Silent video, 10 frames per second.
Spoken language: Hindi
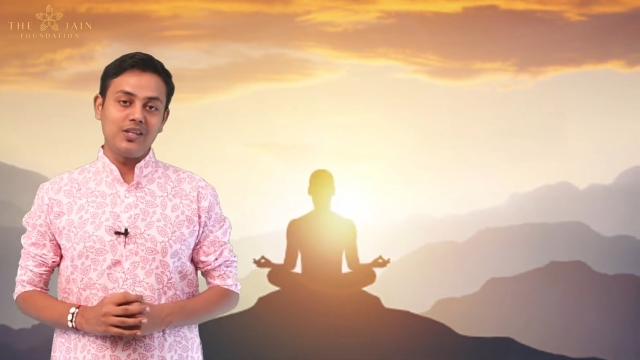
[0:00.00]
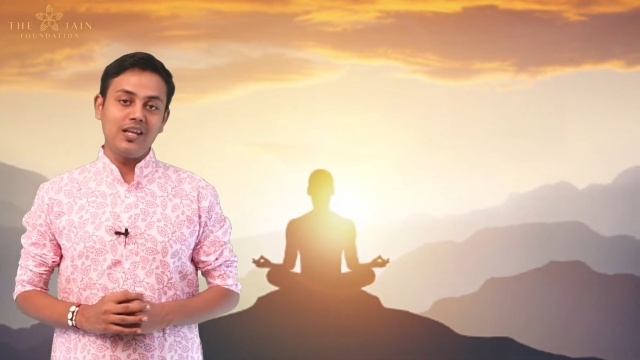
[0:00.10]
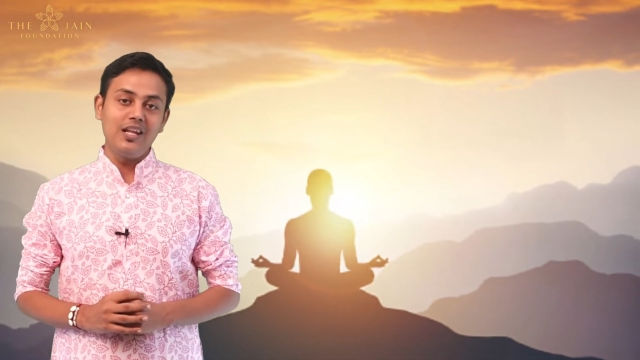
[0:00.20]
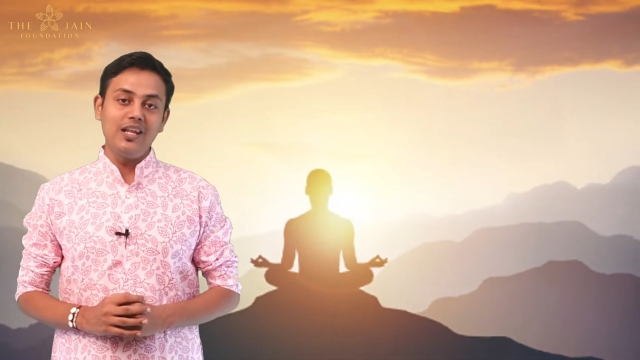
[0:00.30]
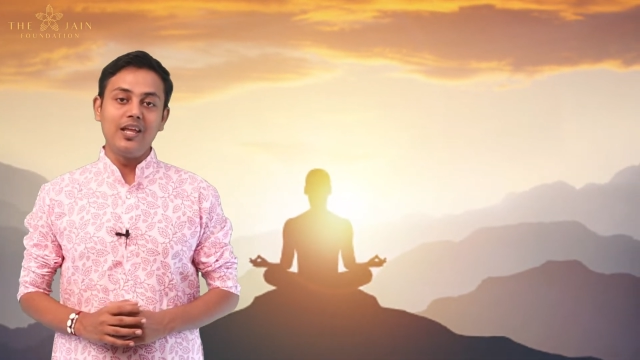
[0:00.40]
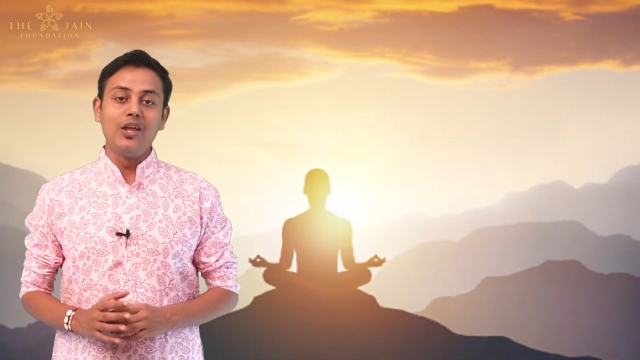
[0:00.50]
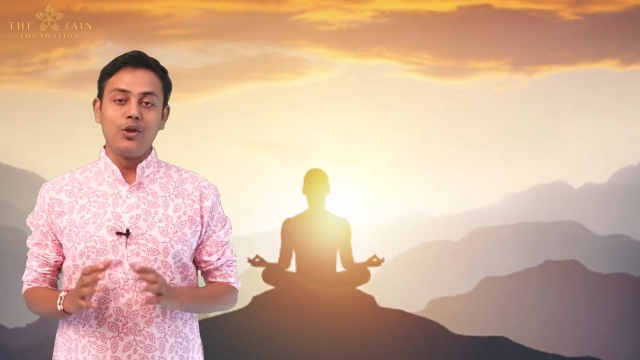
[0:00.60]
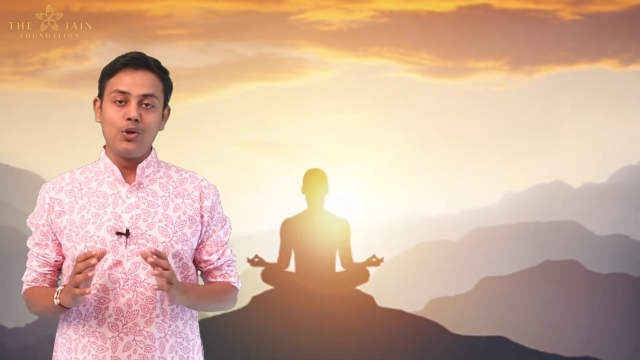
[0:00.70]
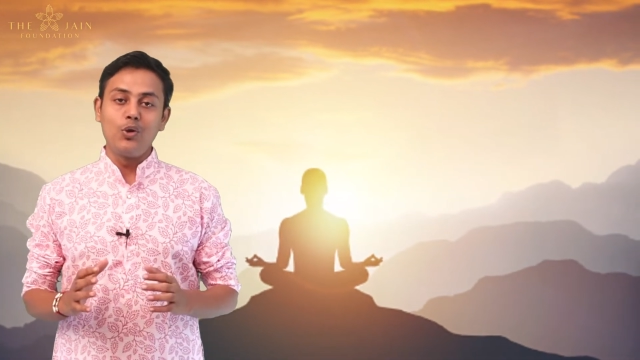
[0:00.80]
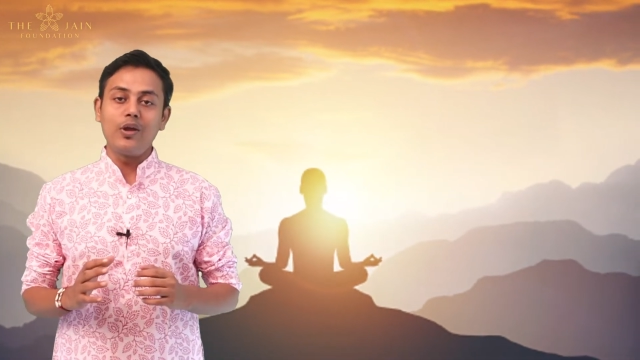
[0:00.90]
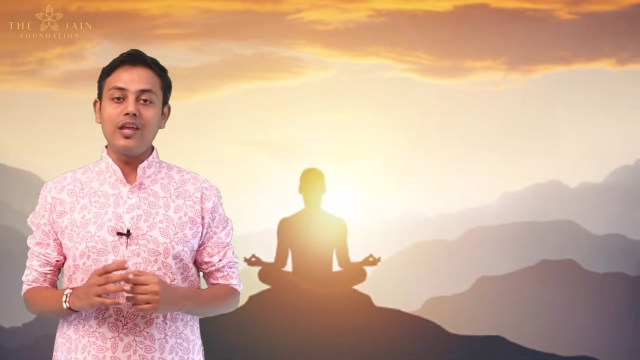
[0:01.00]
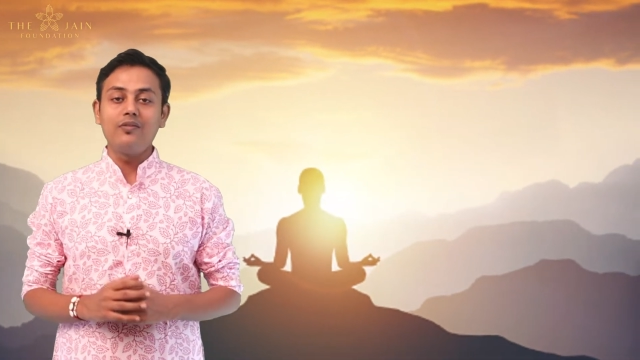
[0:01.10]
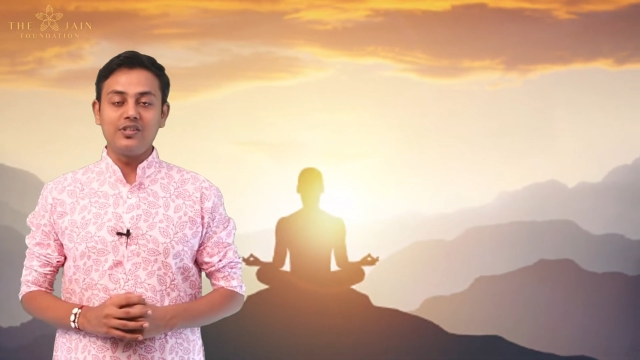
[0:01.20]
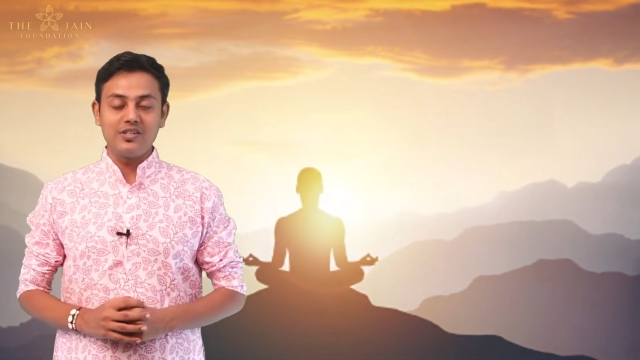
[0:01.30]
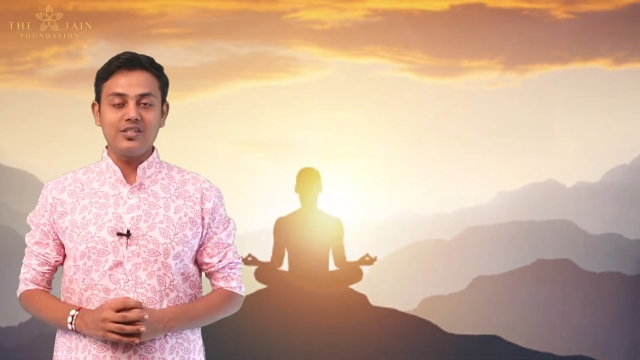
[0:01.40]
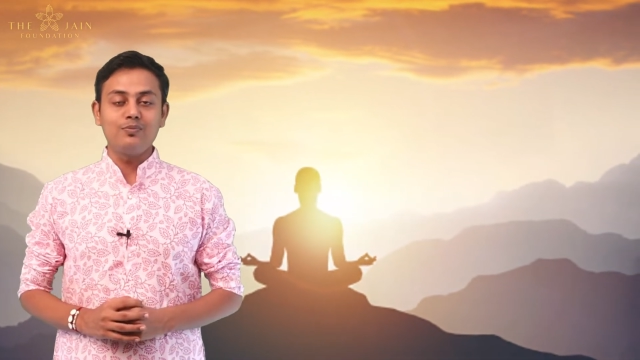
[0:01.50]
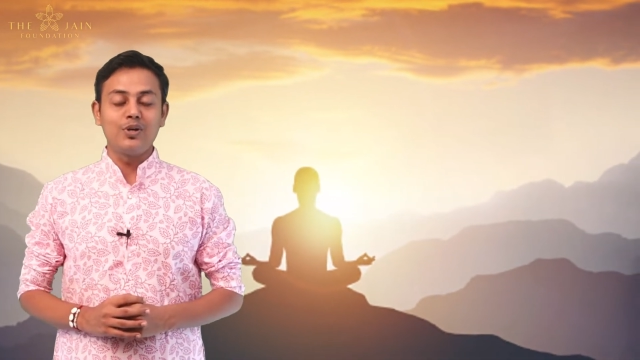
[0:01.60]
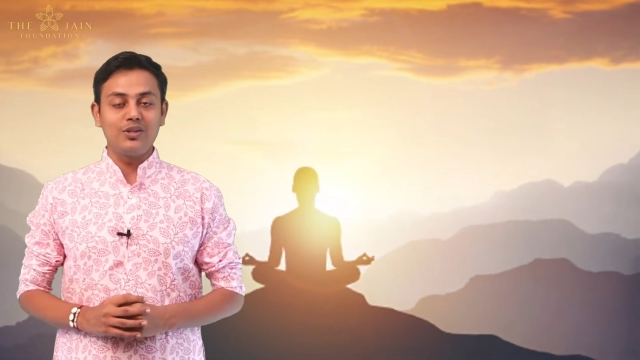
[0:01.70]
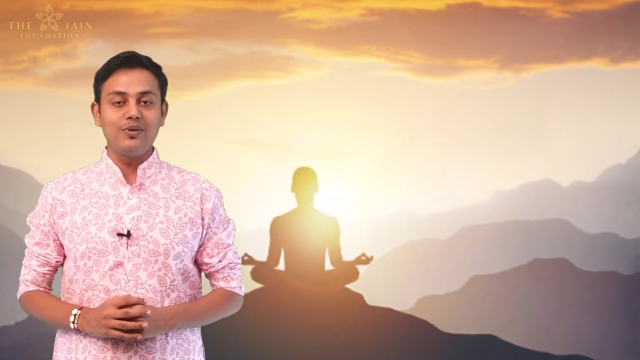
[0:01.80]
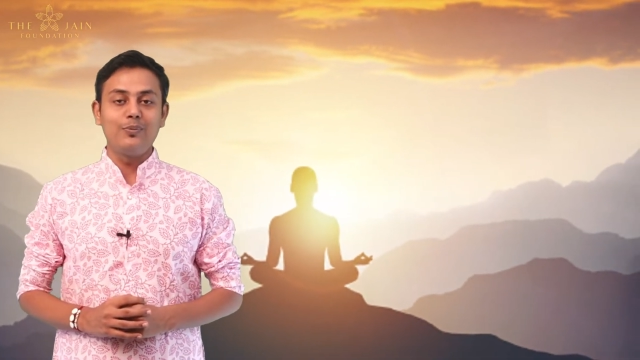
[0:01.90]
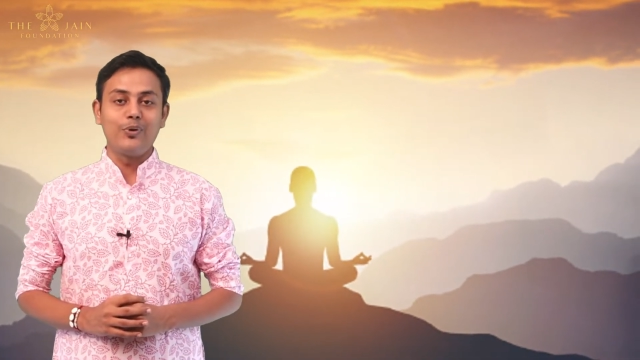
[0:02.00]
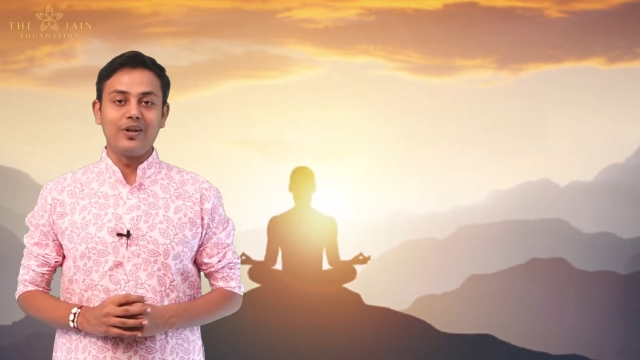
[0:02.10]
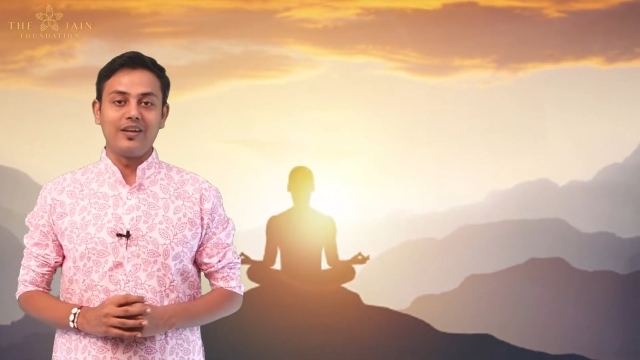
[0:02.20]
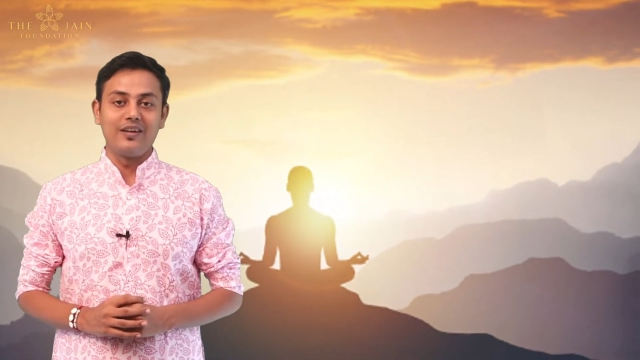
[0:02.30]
के लिए योग एक विशेष महत्वपूर्ण है